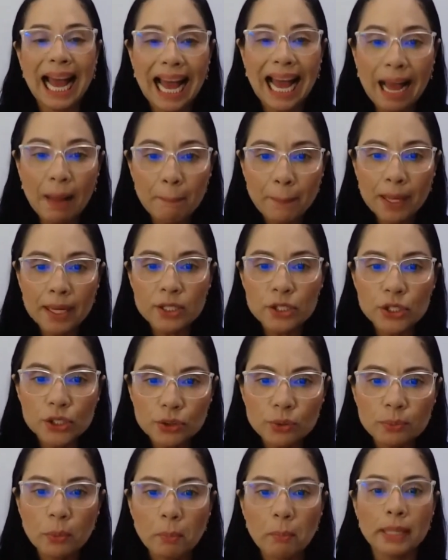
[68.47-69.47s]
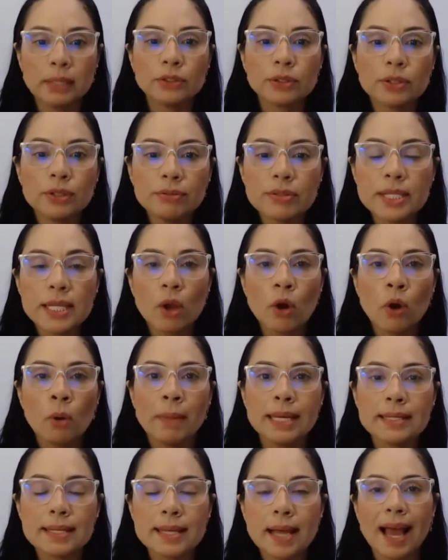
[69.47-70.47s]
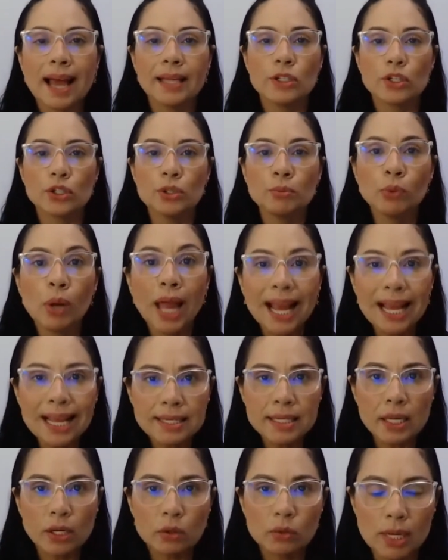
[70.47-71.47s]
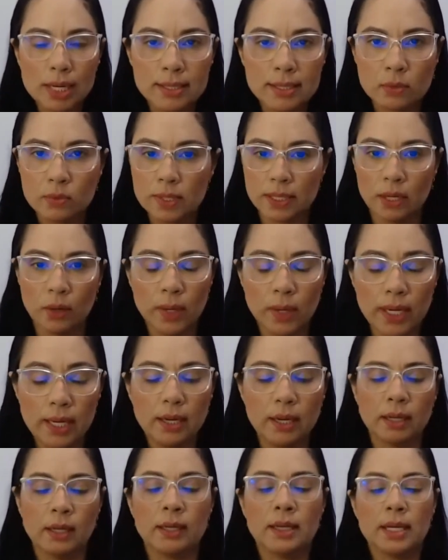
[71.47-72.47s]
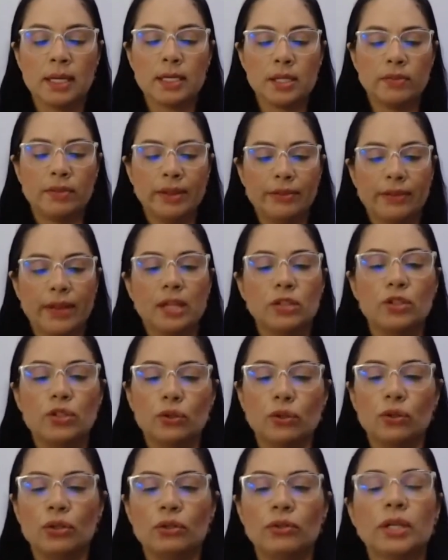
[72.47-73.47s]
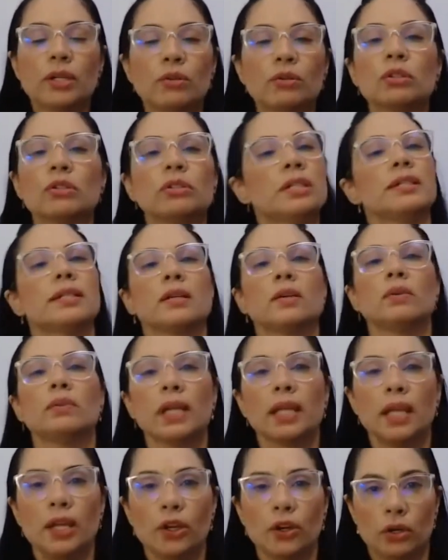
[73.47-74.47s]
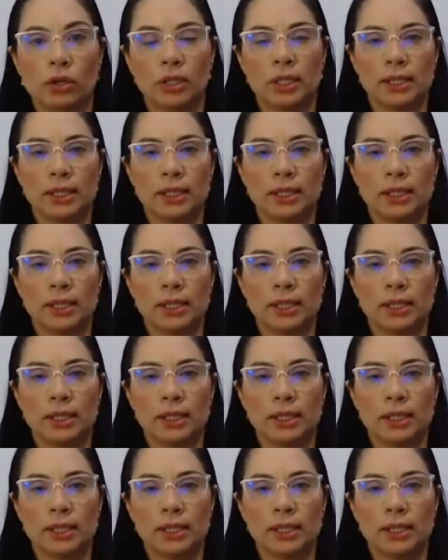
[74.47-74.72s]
A partir do momento que você começa a estimular a circulação sanguínea, você vai ficar de olho na coloração aqui, ó.